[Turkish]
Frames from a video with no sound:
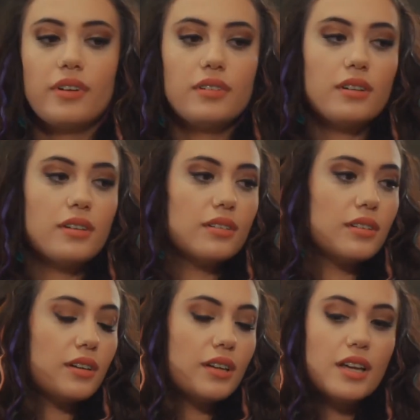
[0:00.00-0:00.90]
Allah
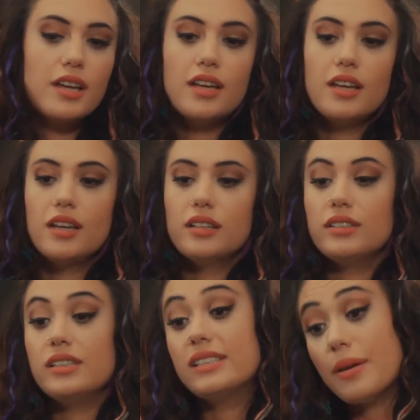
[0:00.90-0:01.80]
Allah.
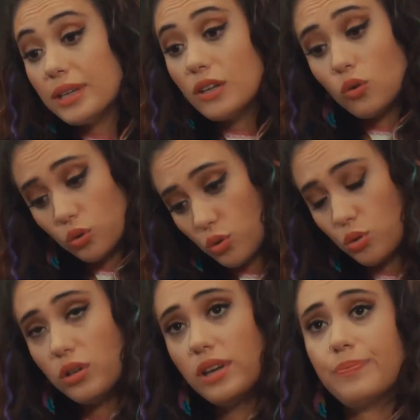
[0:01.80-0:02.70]
İşte istemeden oldu
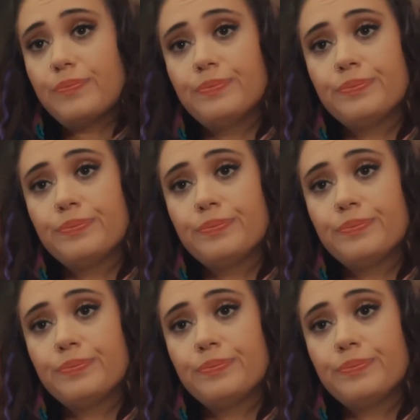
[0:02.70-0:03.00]
özür dilerim.